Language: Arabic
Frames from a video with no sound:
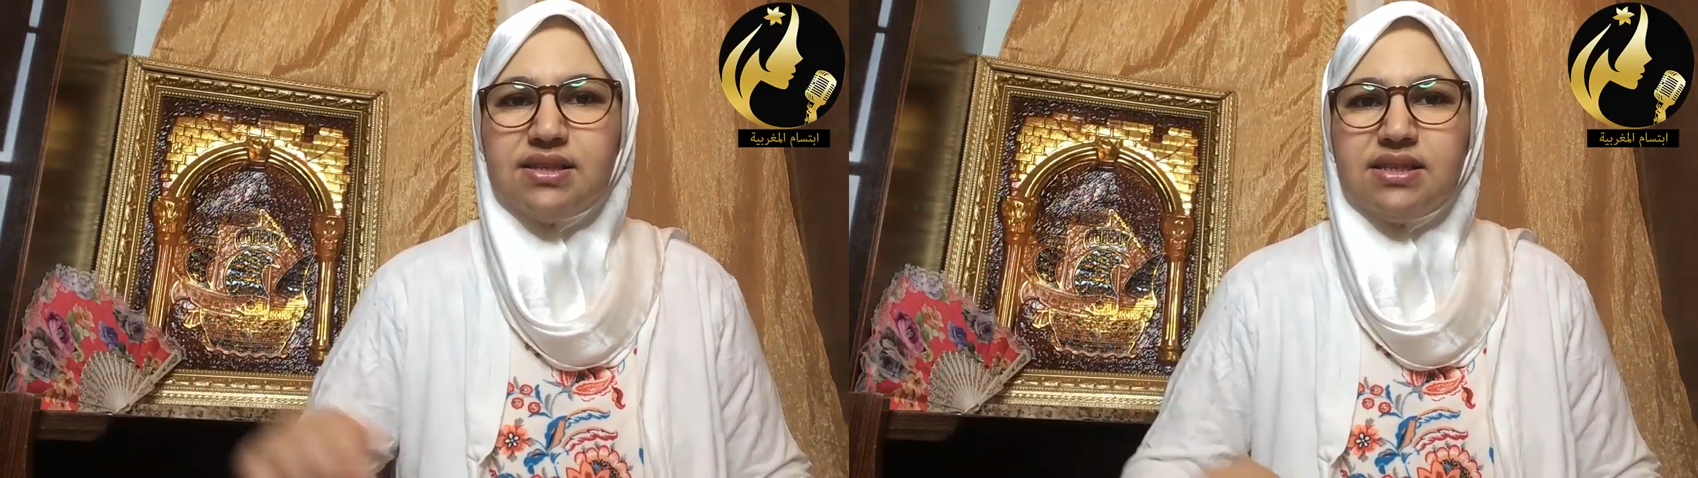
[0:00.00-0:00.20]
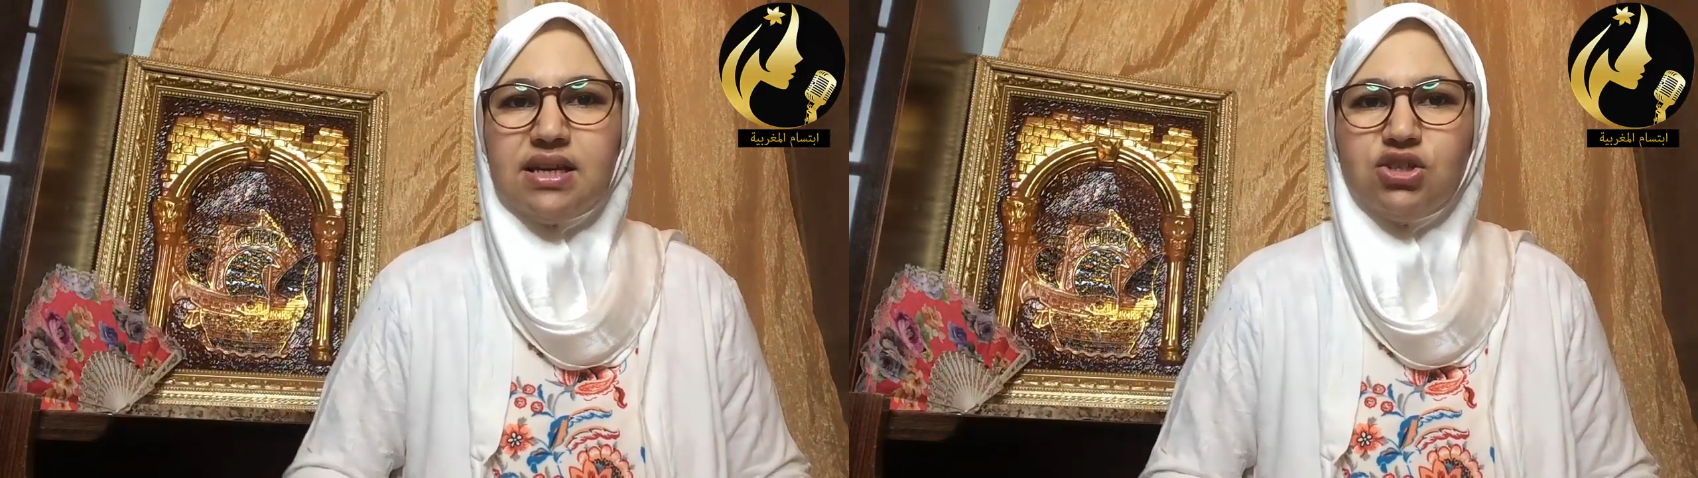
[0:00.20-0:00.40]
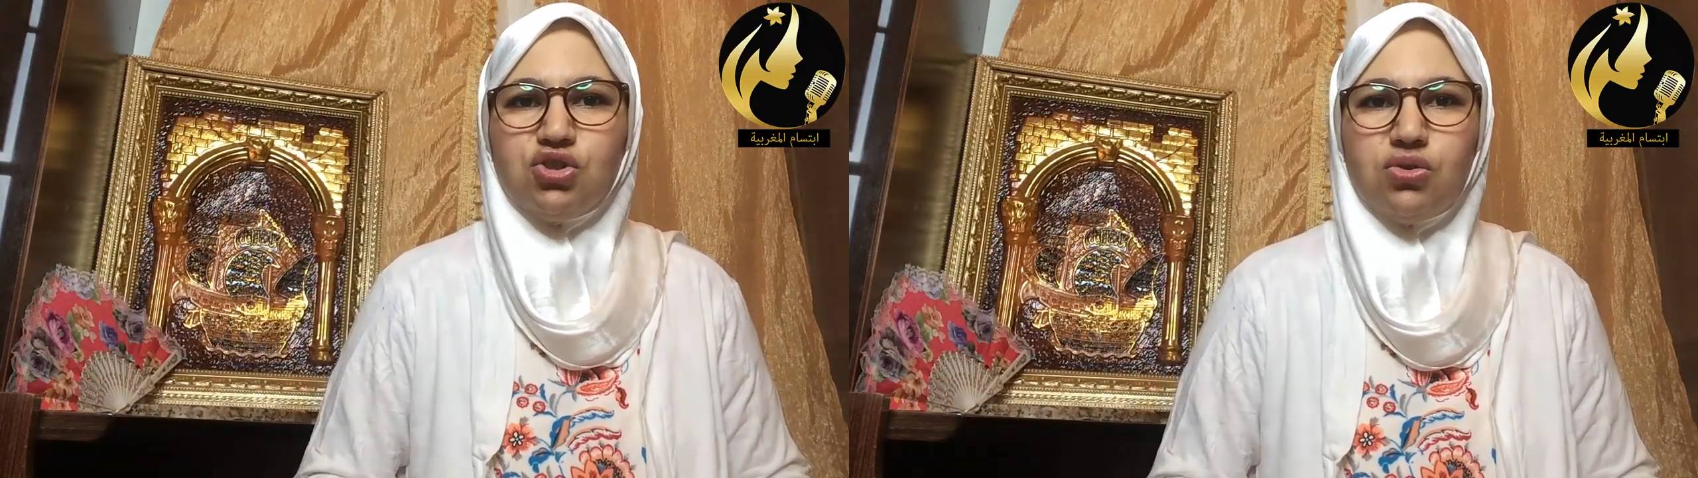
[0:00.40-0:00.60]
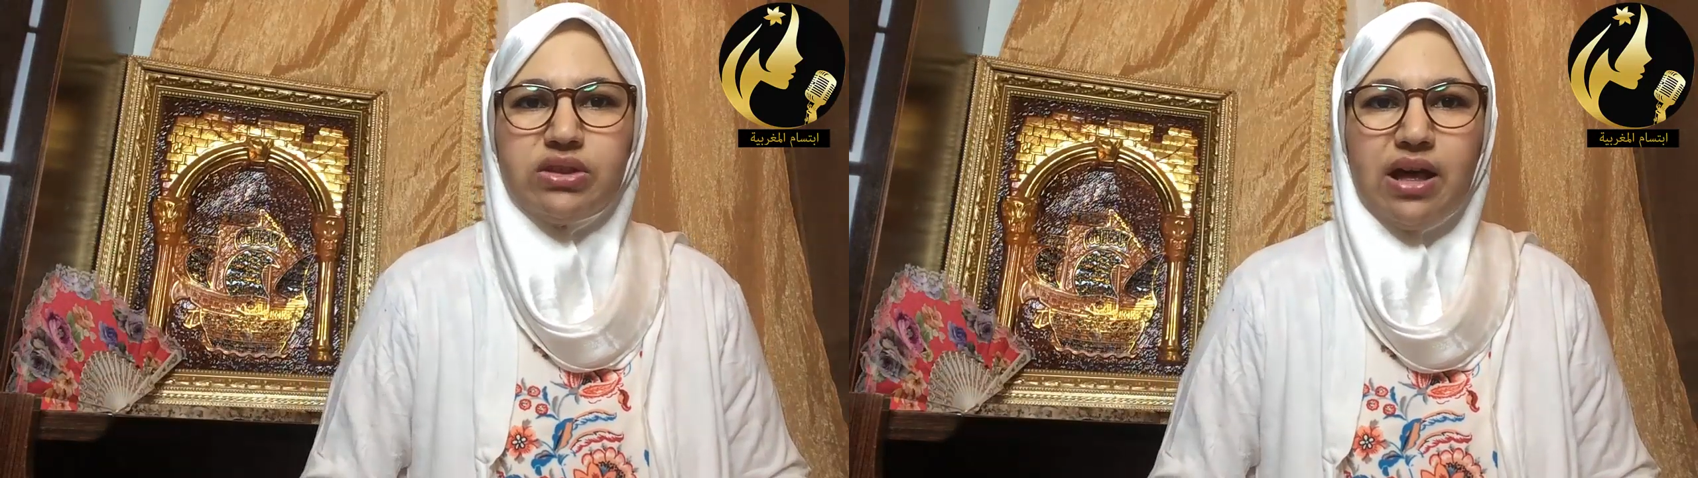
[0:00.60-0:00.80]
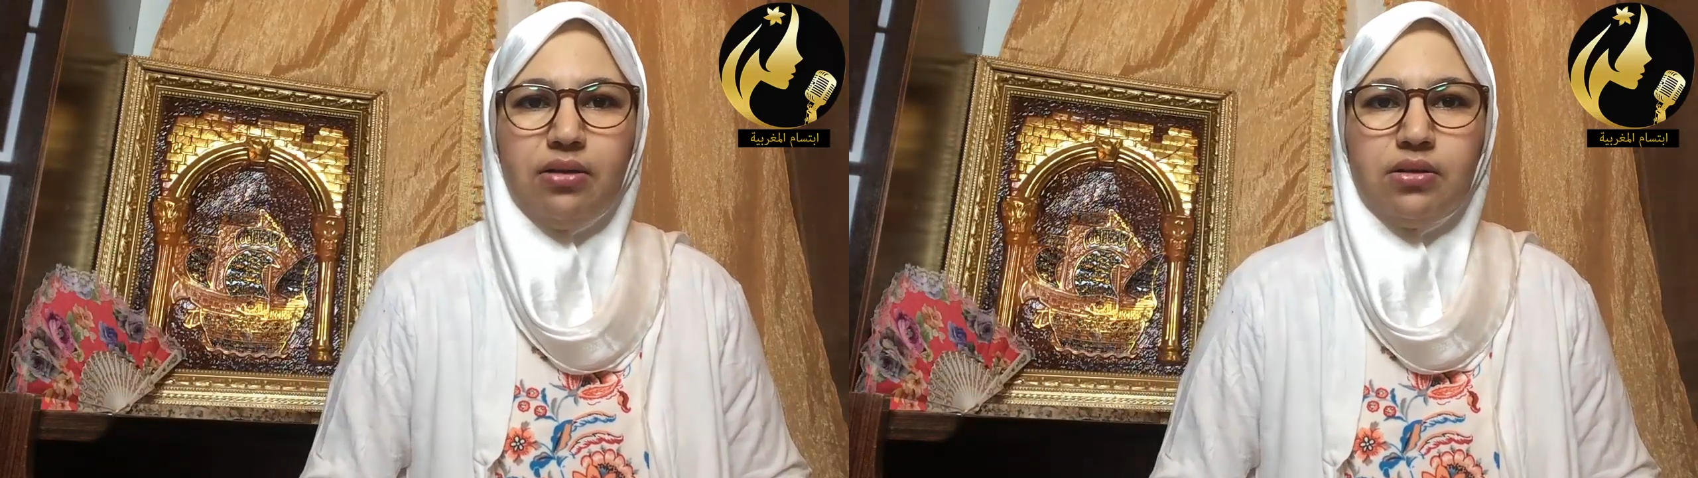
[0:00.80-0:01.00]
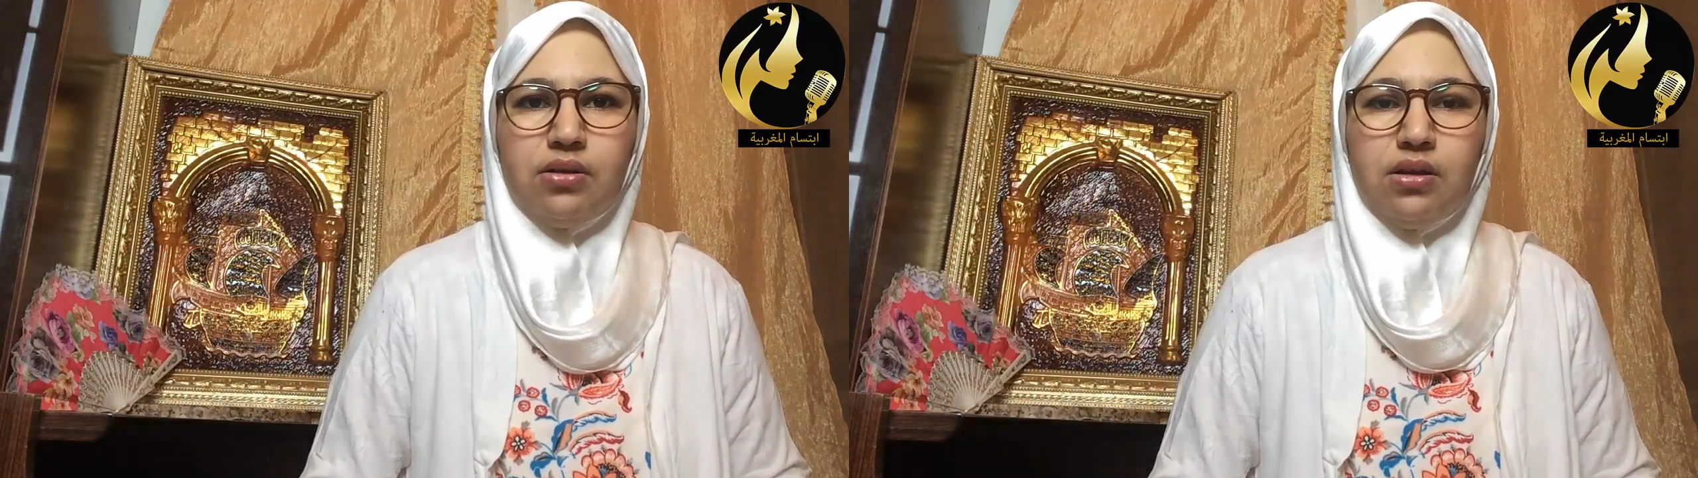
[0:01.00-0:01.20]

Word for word: ديال الشرطه